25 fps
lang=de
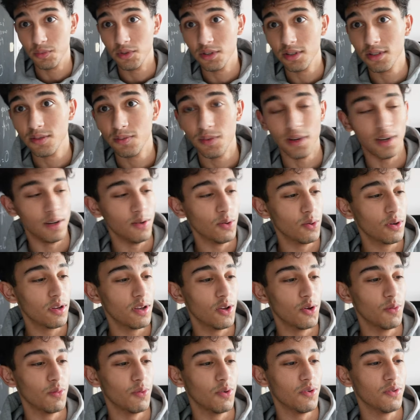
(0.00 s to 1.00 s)
benutze mein
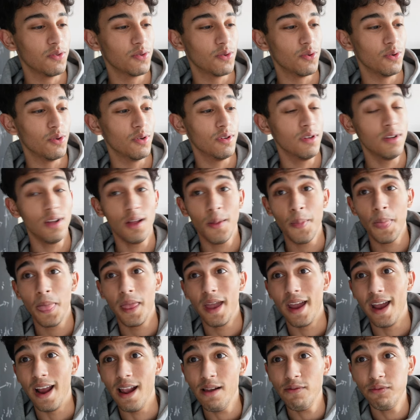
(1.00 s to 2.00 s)
Nokia, um rauszugucken.
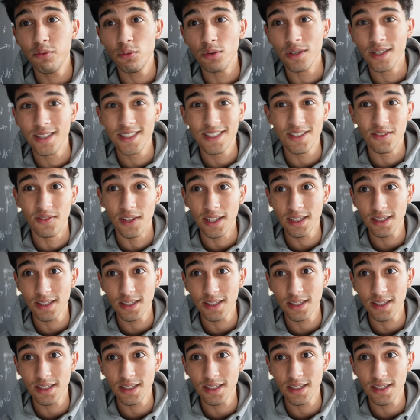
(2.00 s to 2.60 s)
11.20